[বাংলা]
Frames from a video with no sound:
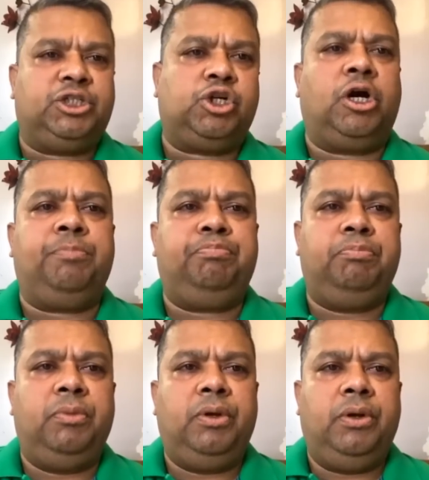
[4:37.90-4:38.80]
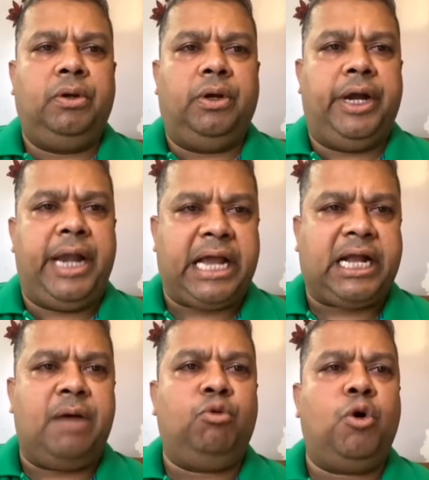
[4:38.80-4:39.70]
এসব
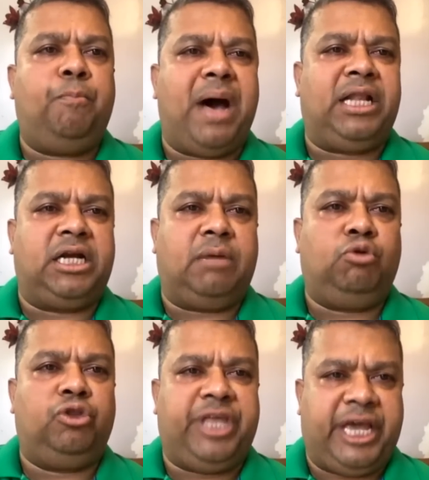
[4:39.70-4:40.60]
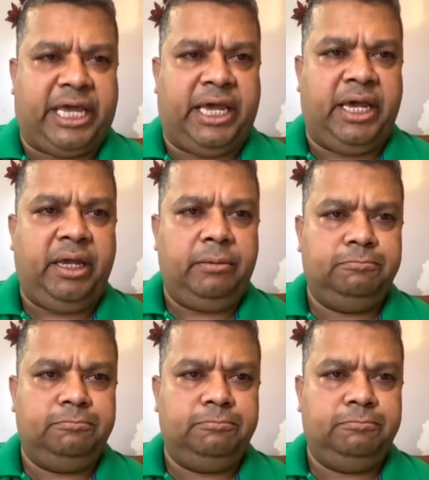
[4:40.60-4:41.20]
নেকামো বানরামো দেখে